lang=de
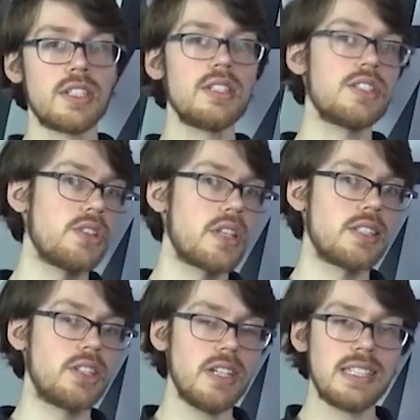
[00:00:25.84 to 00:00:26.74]
auf der
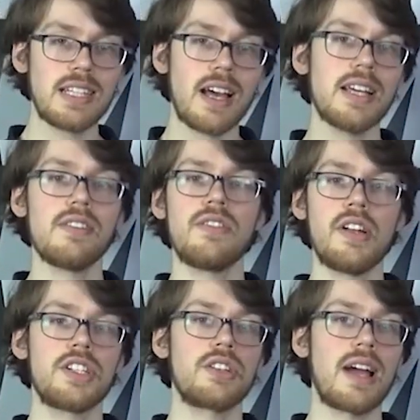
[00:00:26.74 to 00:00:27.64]
Straße als
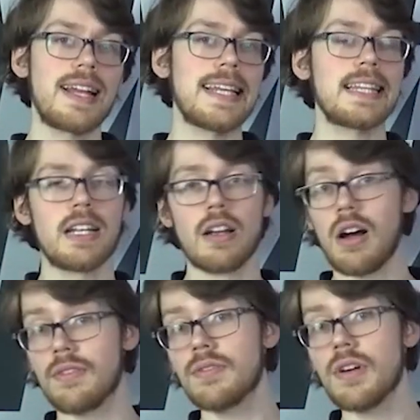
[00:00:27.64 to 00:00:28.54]
Offroad sind aber
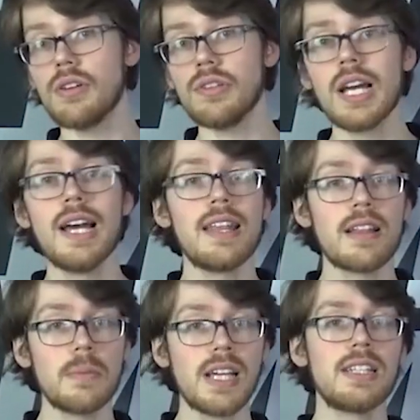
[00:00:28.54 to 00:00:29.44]
ideal, wenn ihr auf ein
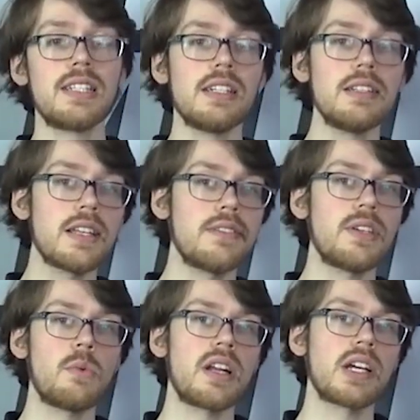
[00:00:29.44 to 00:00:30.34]
Abenteuer mit
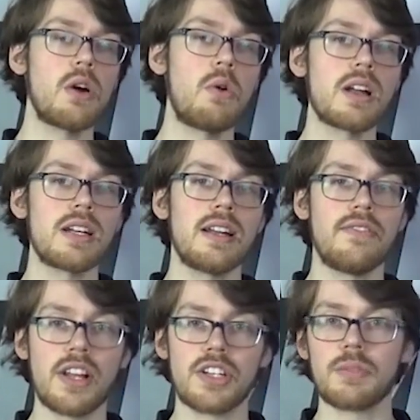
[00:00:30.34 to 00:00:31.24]
und ohne eurem
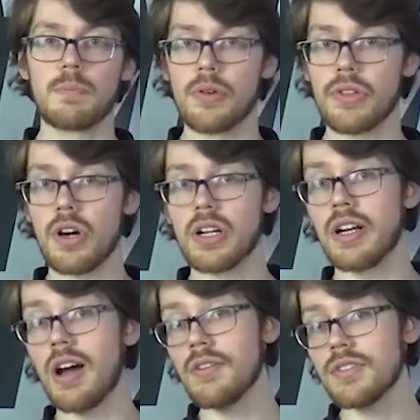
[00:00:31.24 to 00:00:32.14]
Motorrad gehen
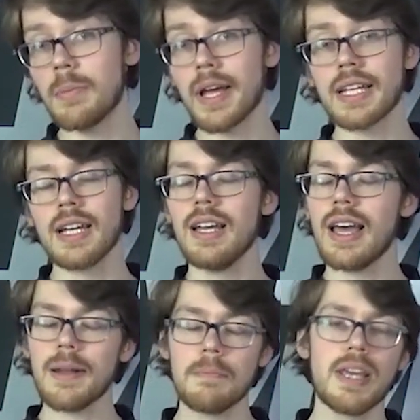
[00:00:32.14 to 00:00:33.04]
wollt und dabei
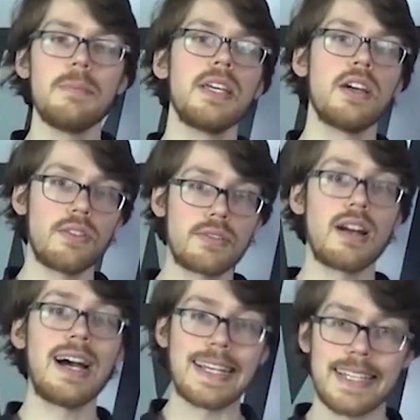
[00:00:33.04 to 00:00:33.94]
auch noch wandern
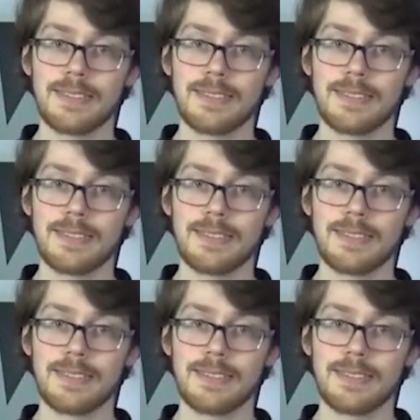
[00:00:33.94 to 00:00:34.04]
möchtet.